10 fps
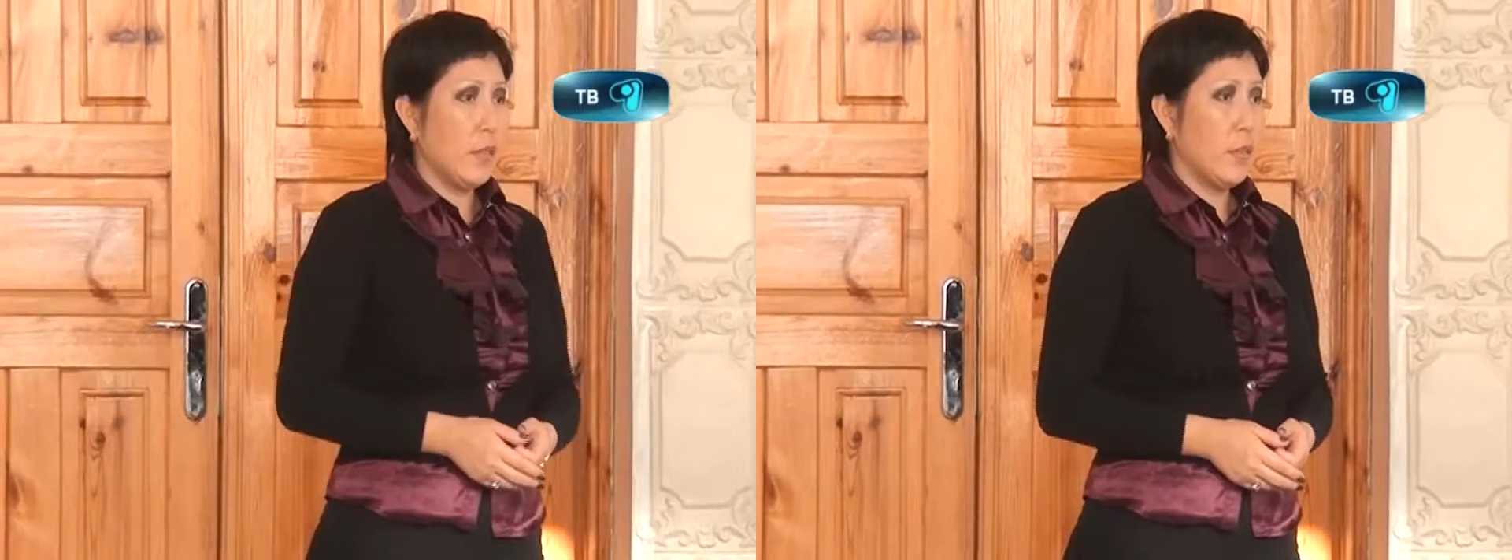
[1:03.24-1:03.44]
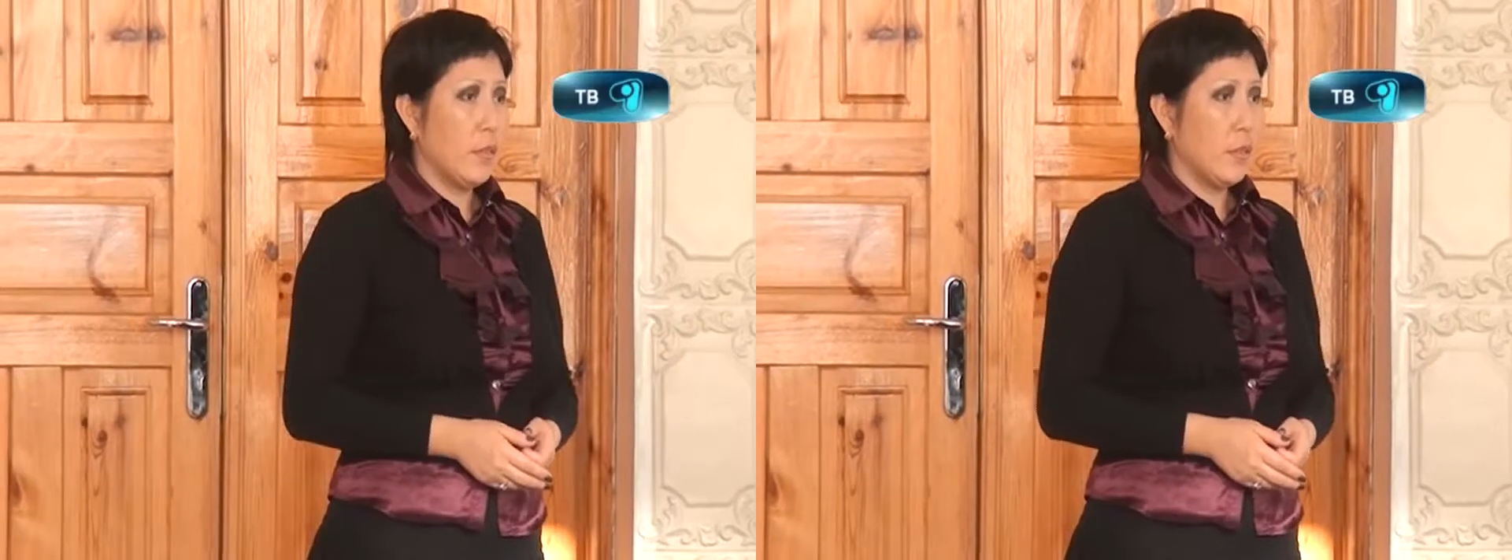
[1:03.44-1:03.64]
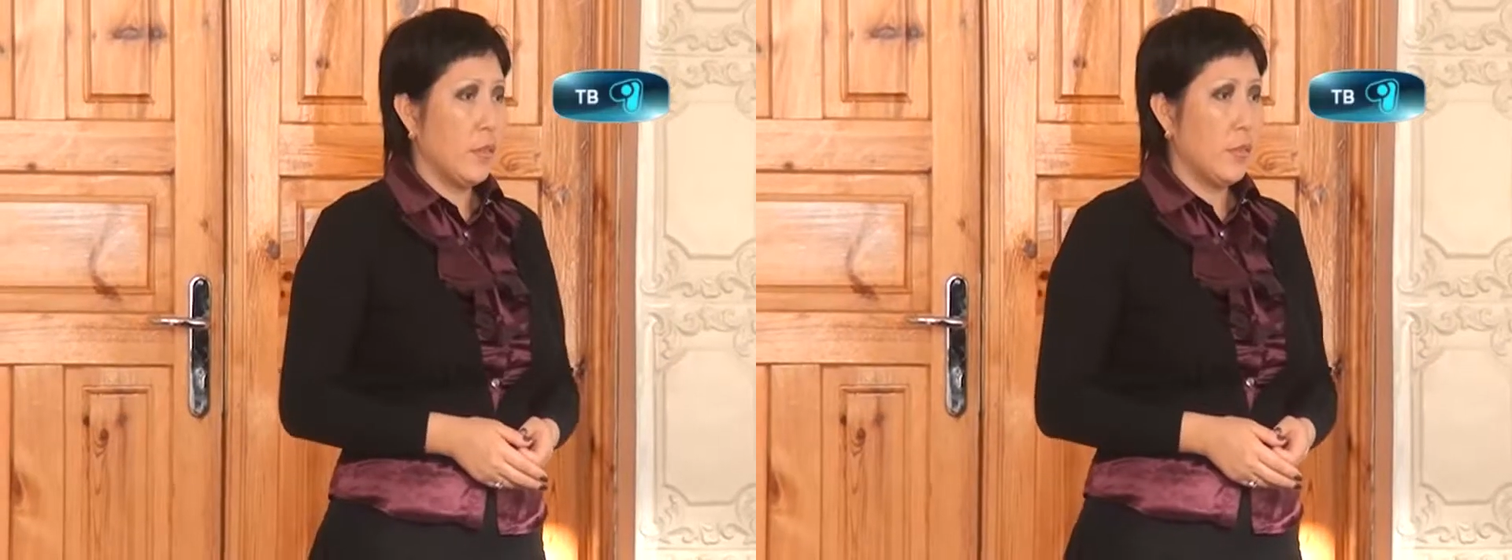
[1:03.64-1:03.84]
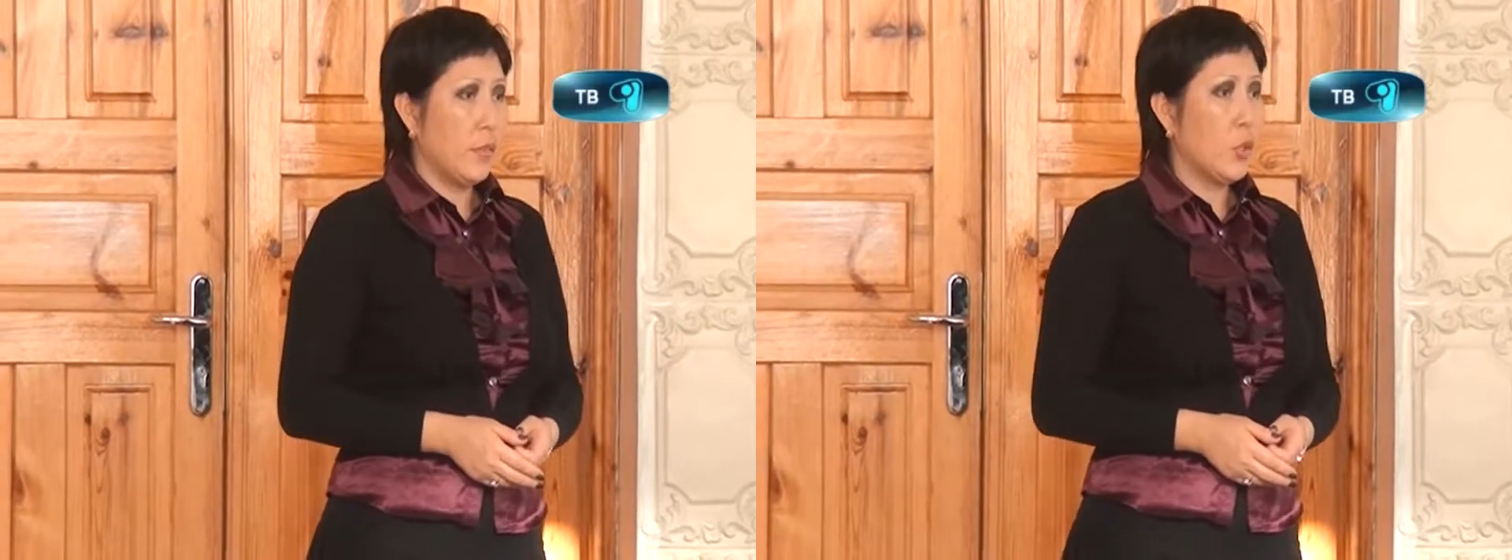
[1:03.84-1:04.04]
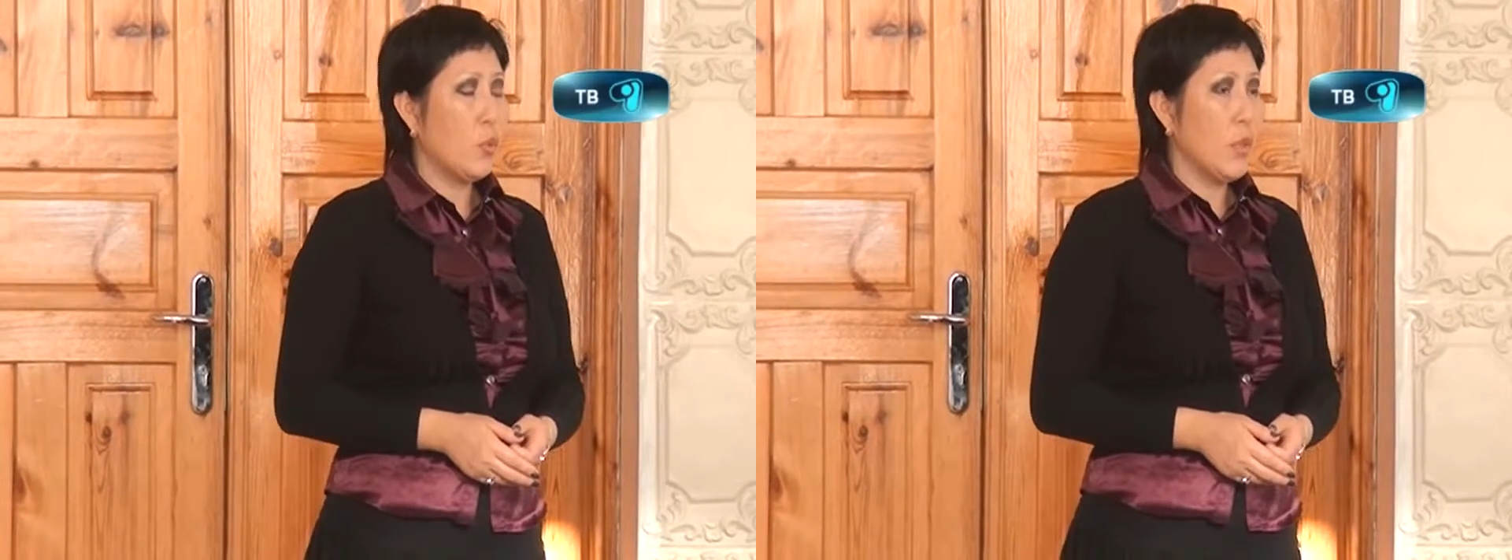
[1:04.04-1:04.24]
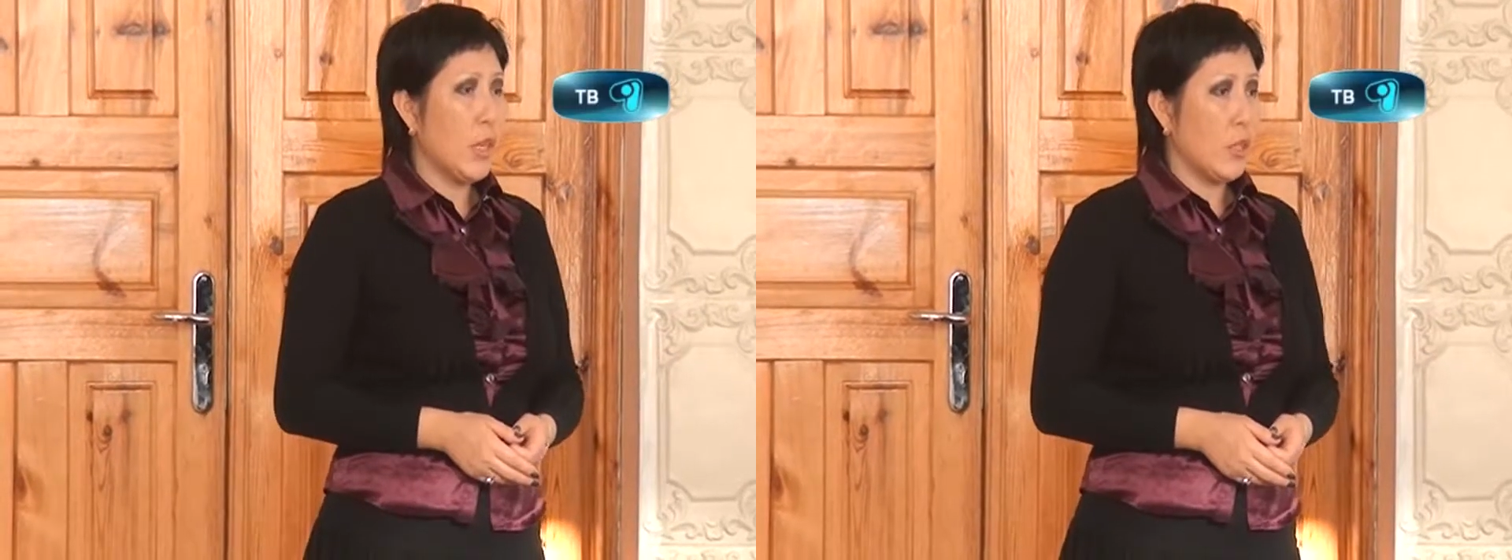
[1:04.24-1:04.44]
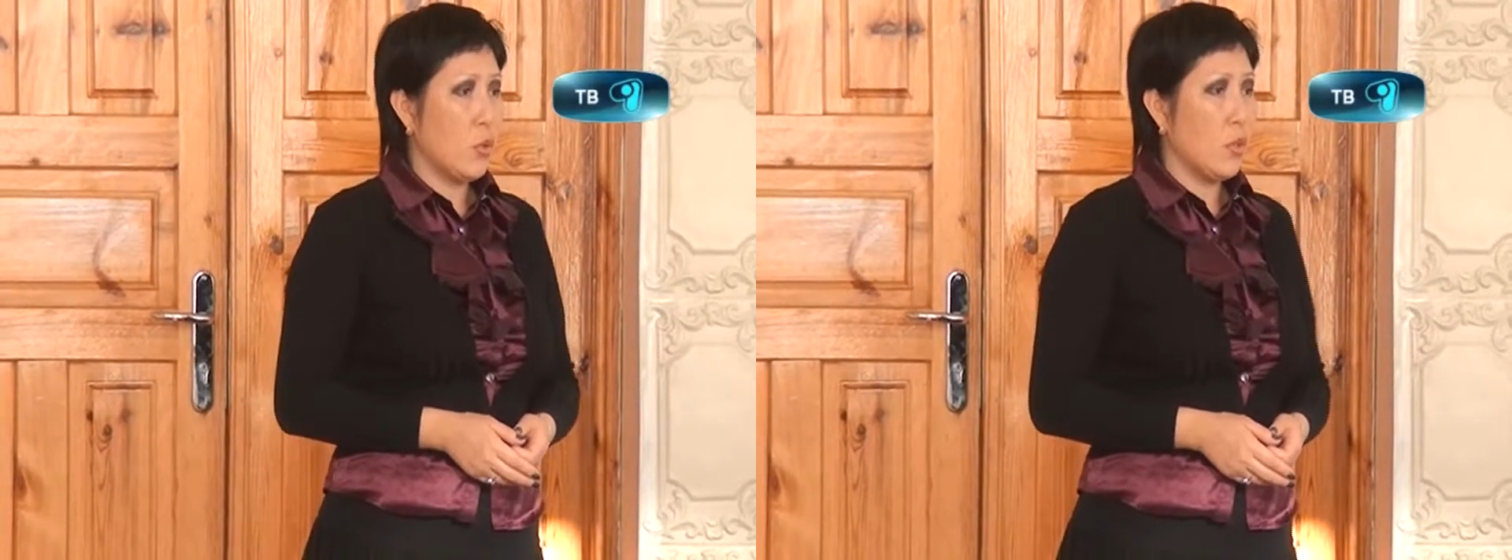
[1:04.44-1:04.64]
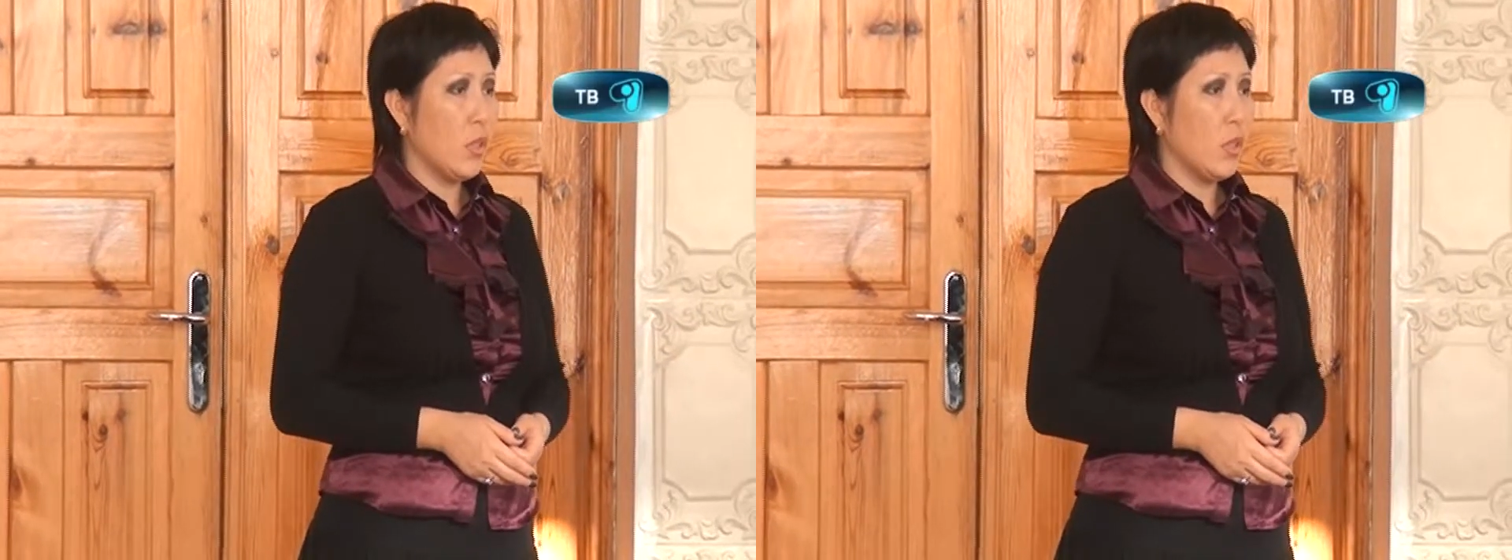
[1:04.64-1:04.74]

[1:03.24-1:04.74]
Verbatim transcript: в зданиях этих учреждений